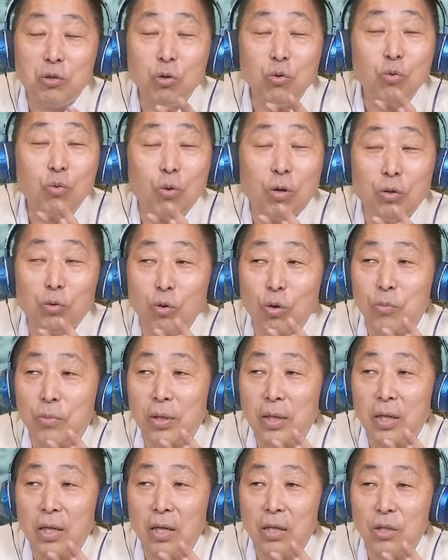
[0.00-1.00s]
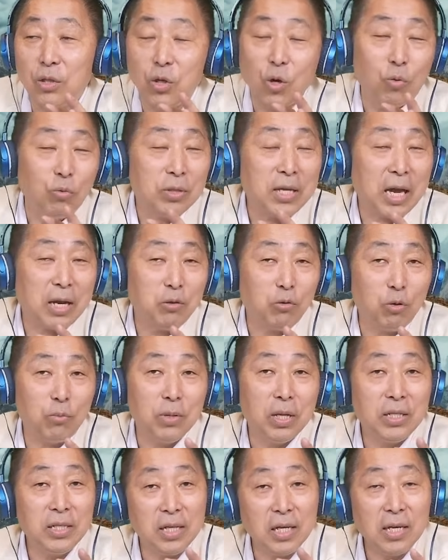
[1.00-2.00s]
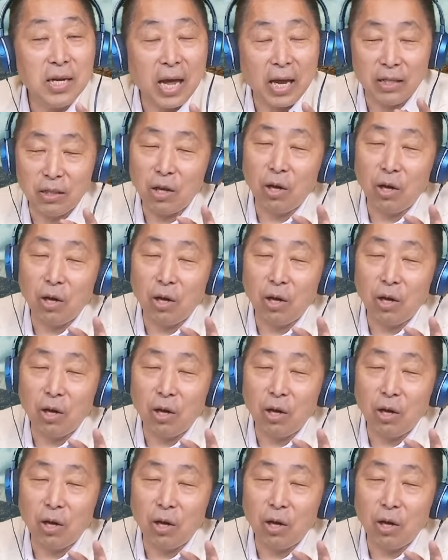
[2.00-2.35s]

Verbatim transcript: 中国多么的友善，多么的青